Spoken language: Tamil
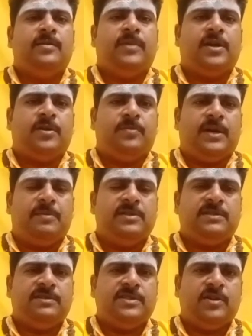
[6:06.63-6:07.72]
மற்றும் டபுள்
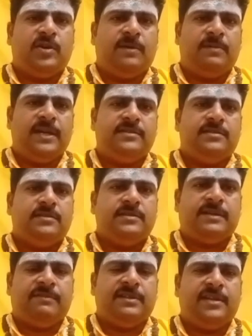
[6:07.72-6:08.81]
செவன் ஜீரோ டபுள் எயிட்
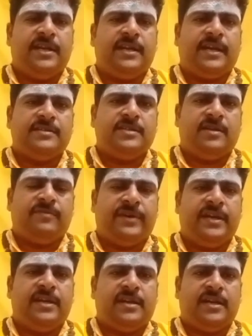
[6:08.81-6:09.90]
செவன் த்ரீ நைன் ஜீரோ
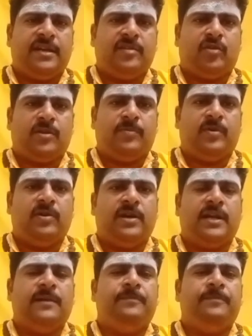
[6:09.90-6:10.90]
ஃபைவ் என்ற எண்ணை தொடர்பு கொள்ளுங்கள்